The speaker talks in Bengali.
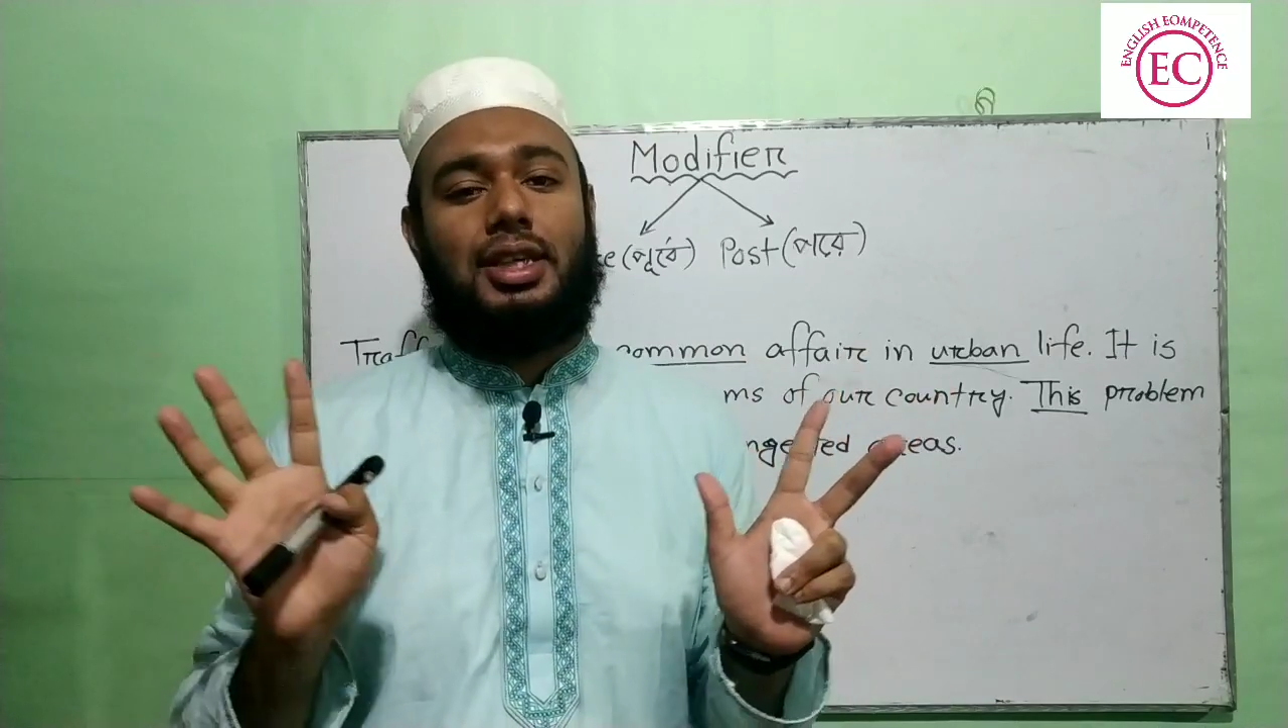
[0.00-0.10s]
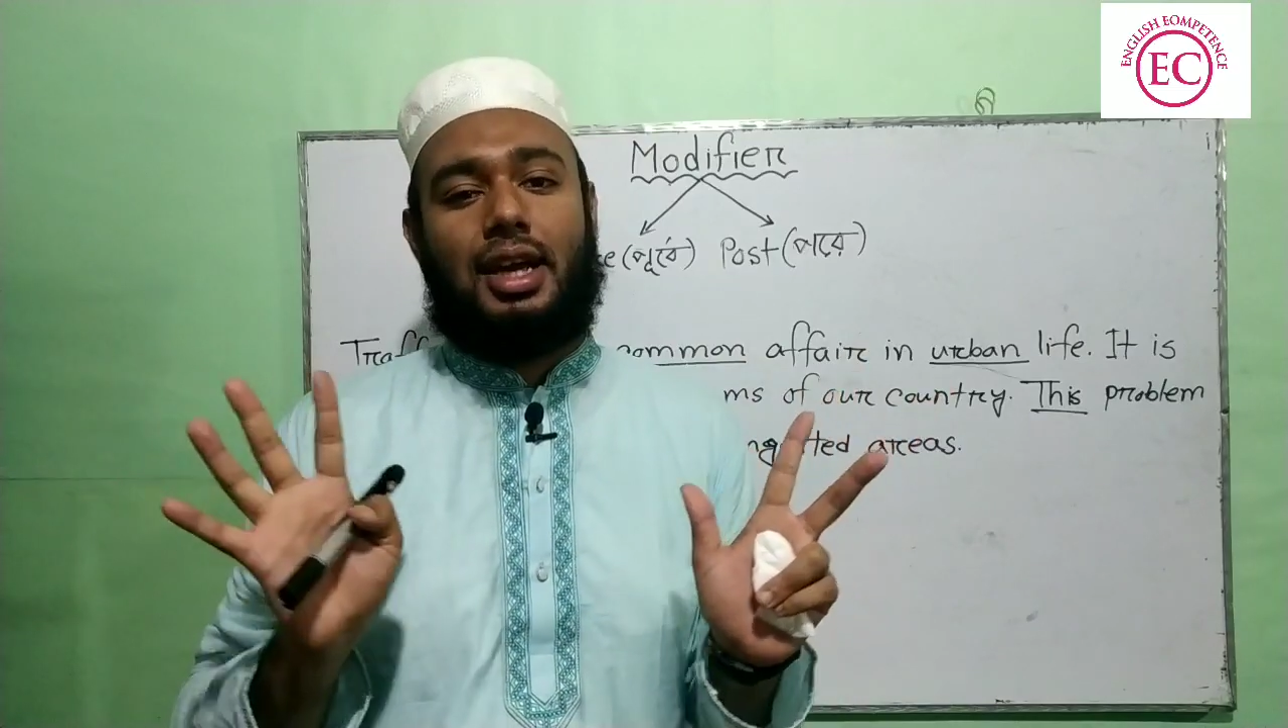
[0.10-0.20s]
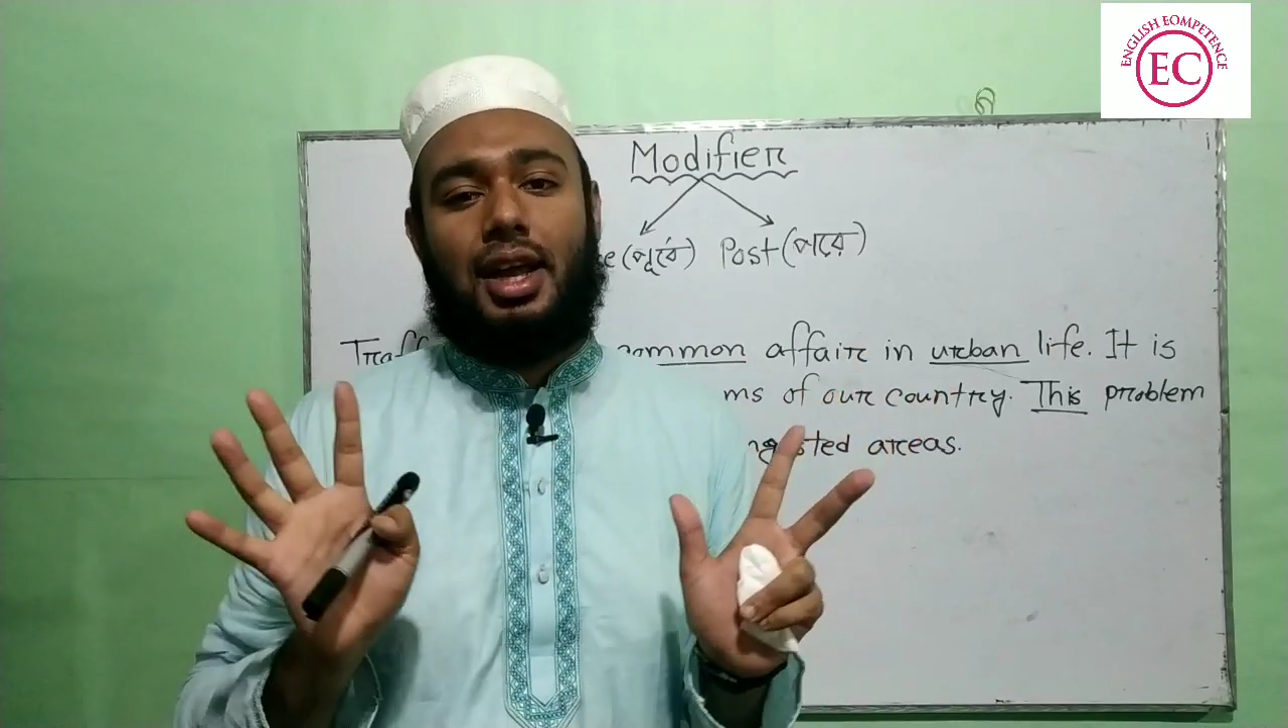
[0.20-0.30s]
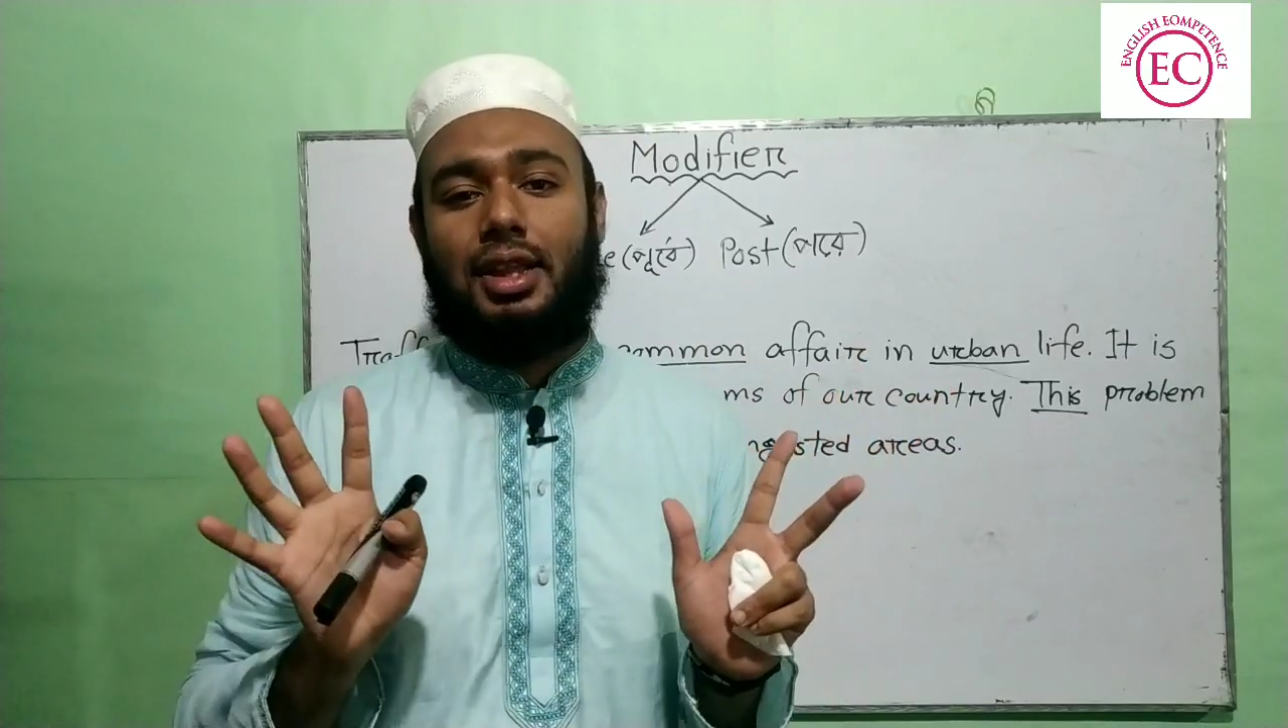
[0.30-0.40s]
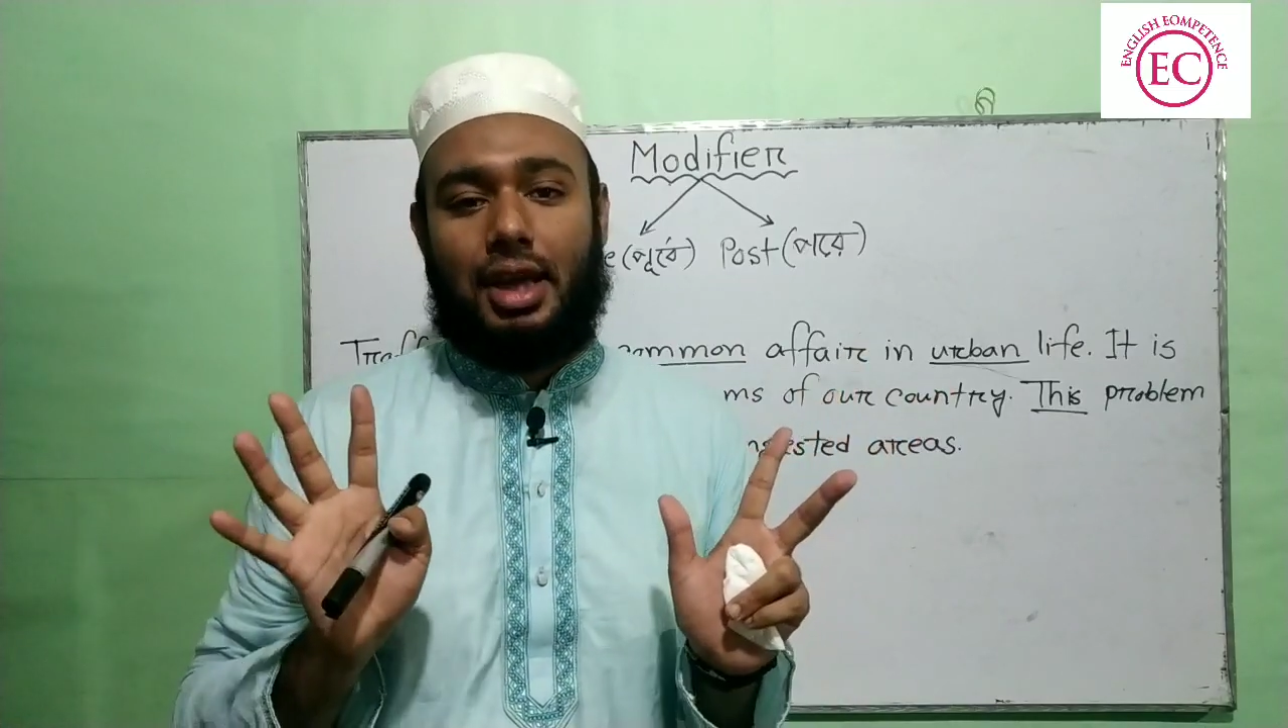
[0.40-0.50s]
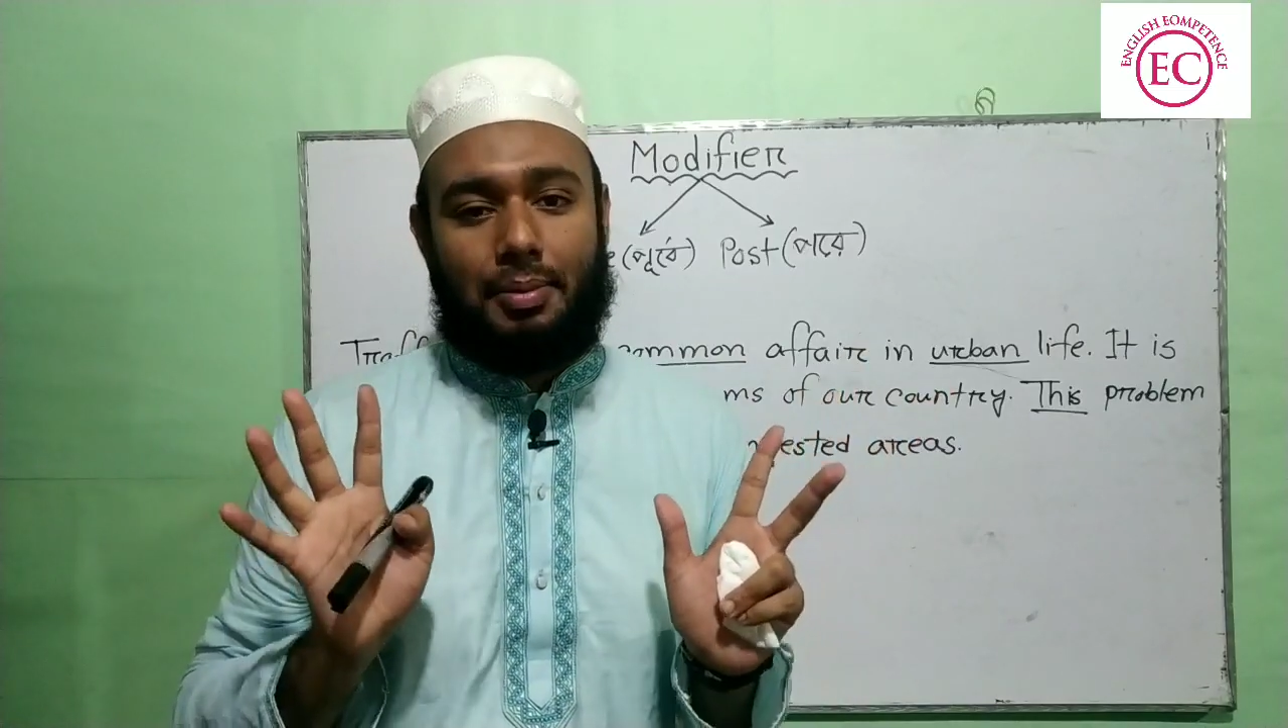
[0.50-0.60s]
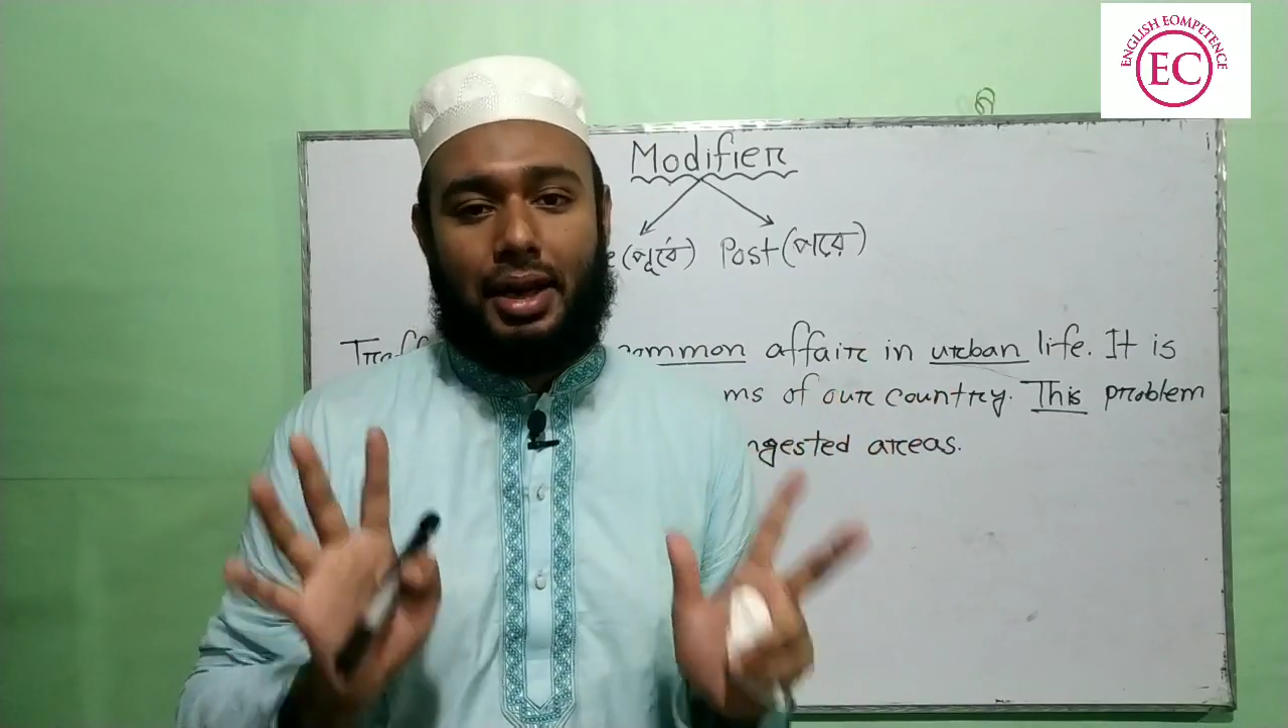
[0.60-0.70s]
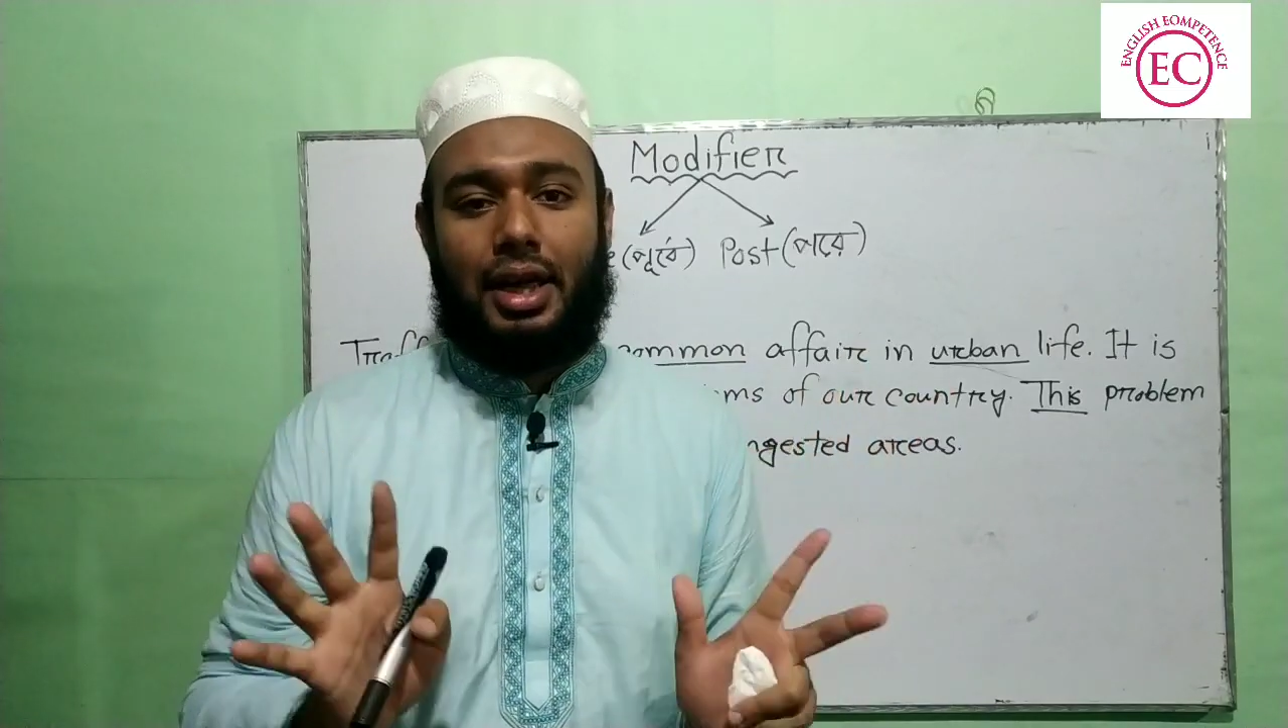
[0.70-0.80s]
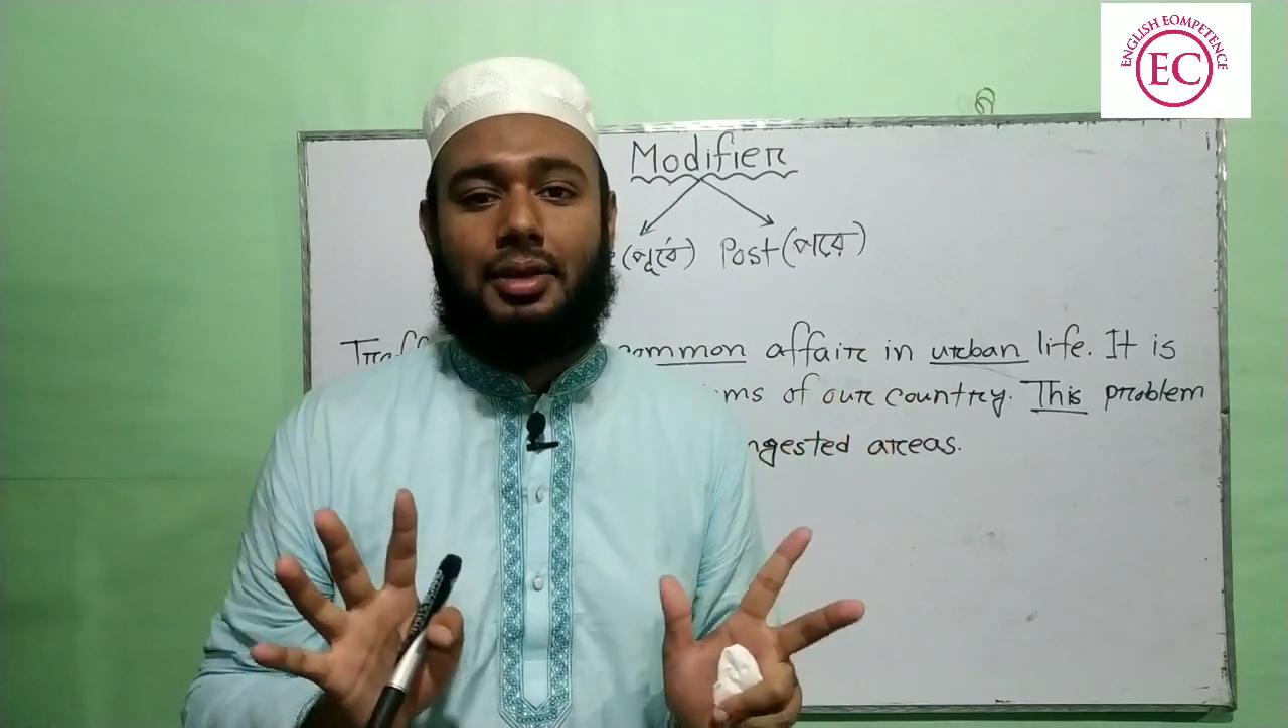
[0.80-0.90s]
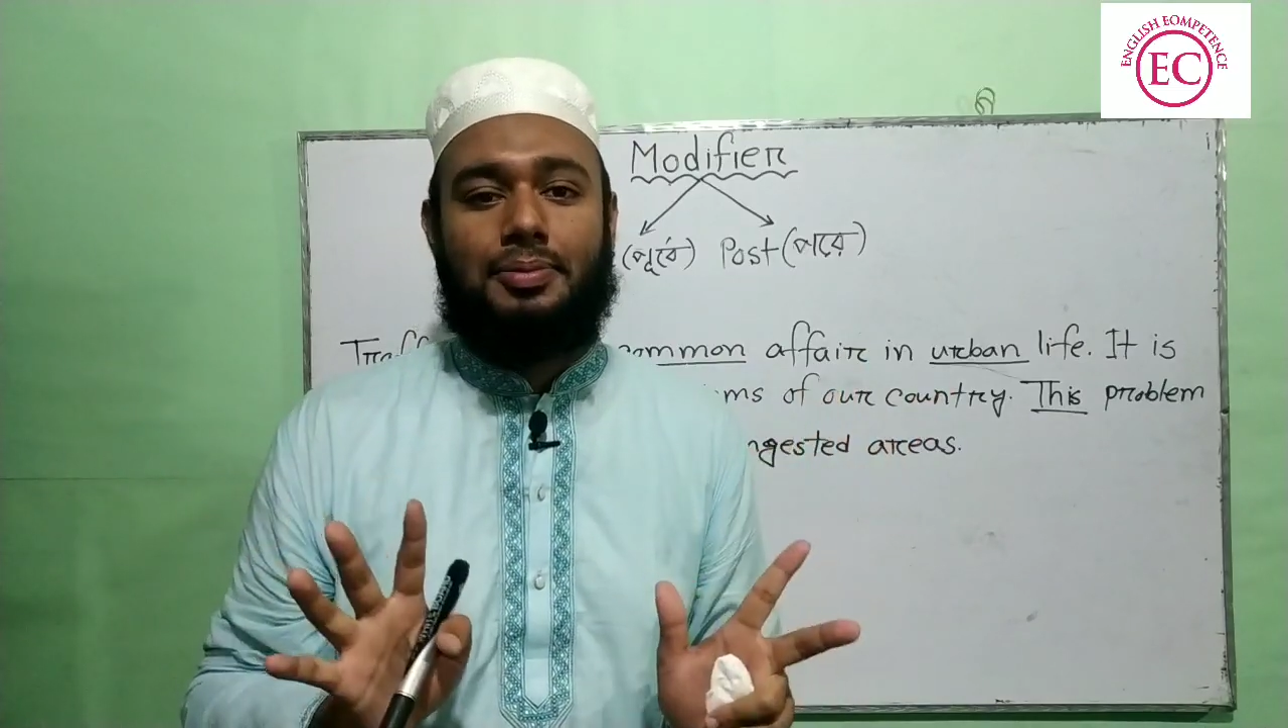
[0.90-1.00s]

ইনশাল্লাহ থাকবে না